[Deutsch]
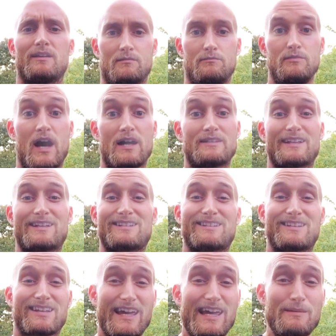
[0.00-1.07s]
Mir hat es
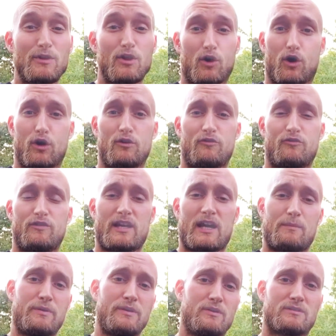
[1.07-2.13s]
extrem geholfen. Ich
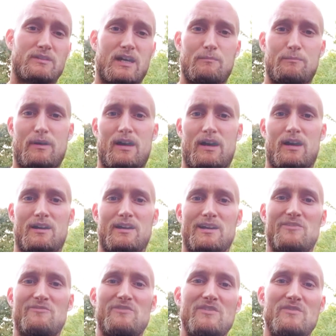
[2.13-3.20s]
habe hier und da ein paar
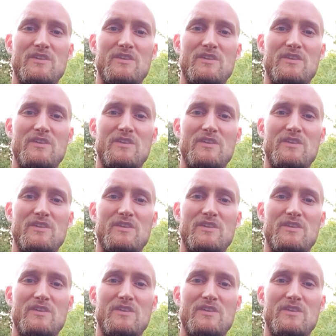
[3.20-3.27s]
wie,